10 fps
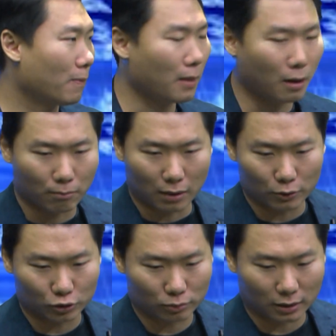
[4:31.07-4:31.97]
Ya.
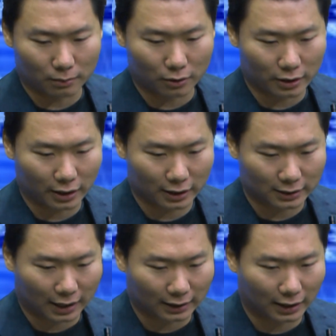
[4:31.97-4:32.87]
Mau cuman mau yang
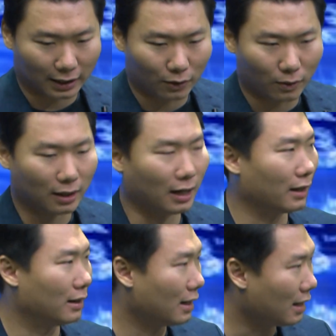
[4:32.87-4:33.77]
kesehatannya doang
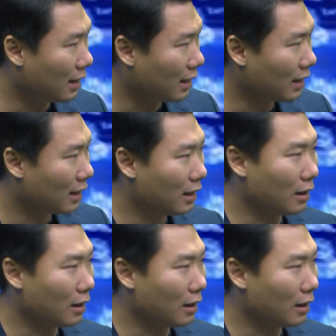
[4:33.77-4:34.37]
ada,